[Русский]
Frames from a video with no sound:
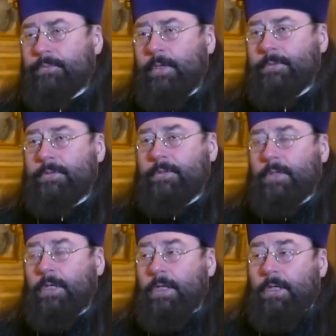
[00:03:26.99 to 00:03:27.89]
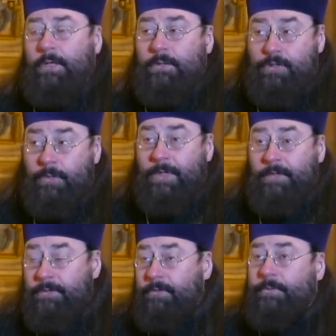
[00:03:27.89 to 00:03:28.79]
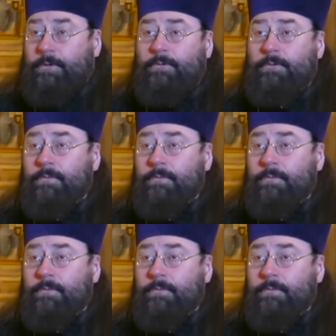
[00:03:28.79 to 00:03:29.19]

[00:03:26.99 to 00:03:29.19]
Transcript: памяти. Чем я и занимаюсь.